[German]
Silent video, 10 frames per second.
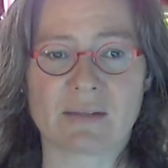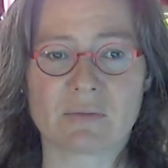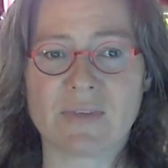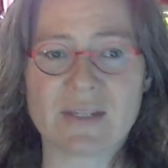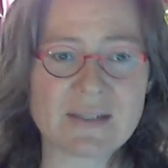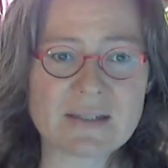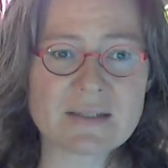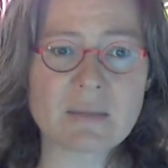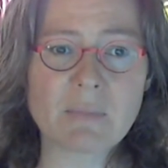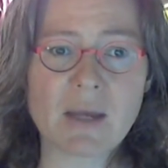Und wichtig
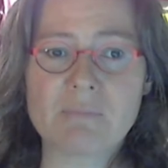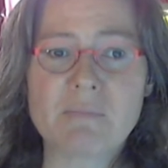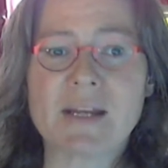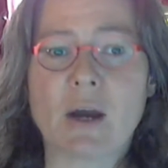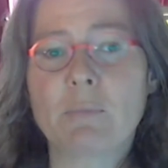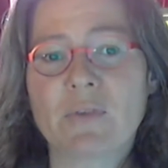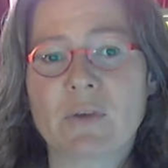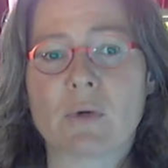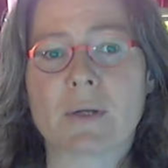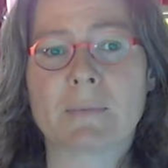ist immer mit
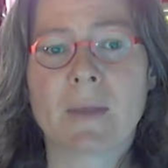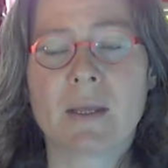Hauptfiguren.